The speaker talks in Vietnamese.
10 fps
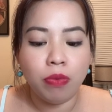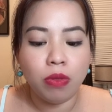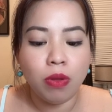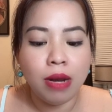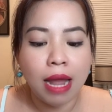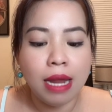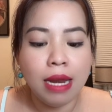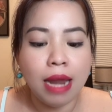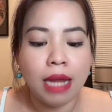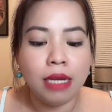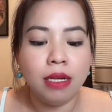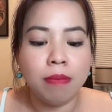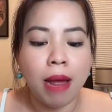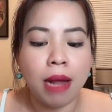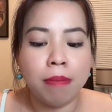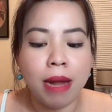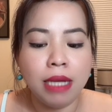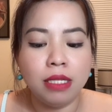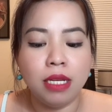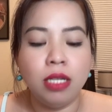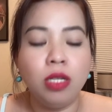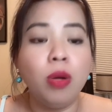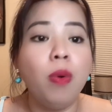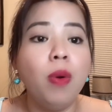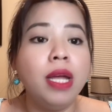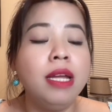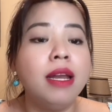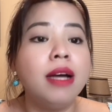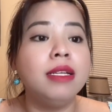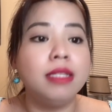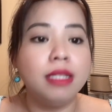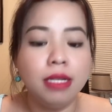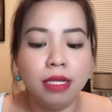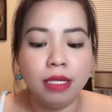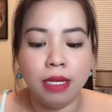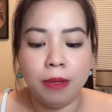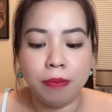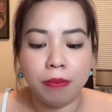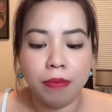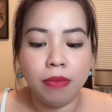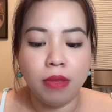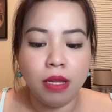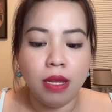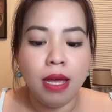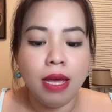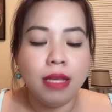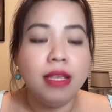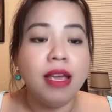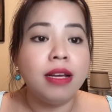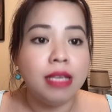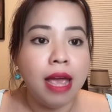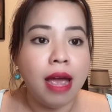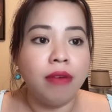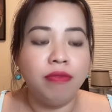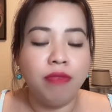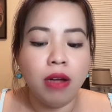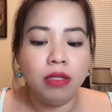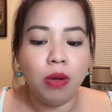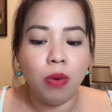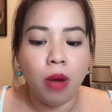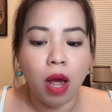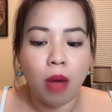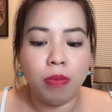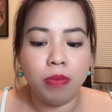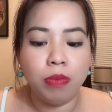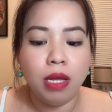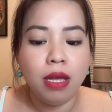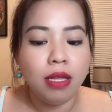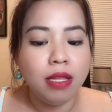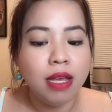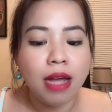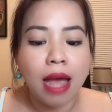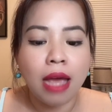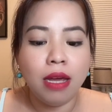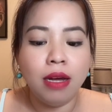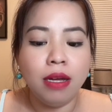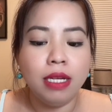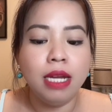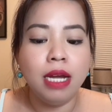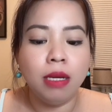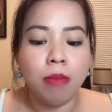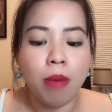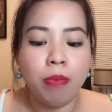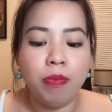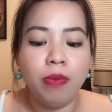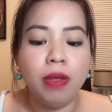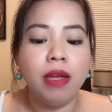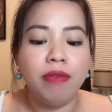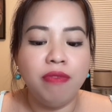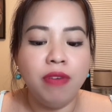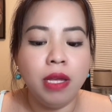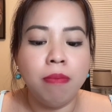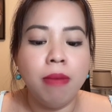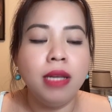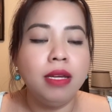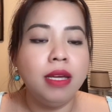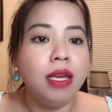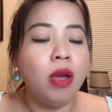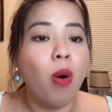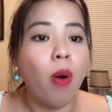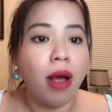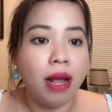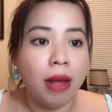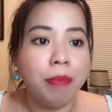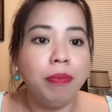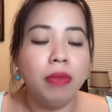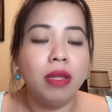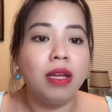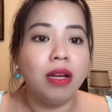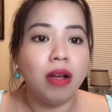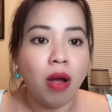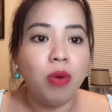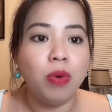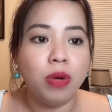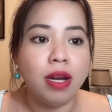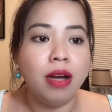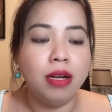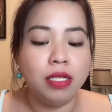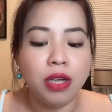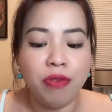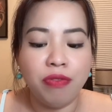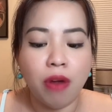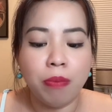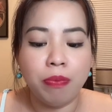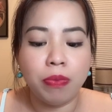tôi lấy lại được bằng bác sĩ thú y nơi xứ người. Nhân gian phấn lụa hồng, nhưng ai ơi đừng mong vì bên kia hoa gấm có cuộc đời rêu phong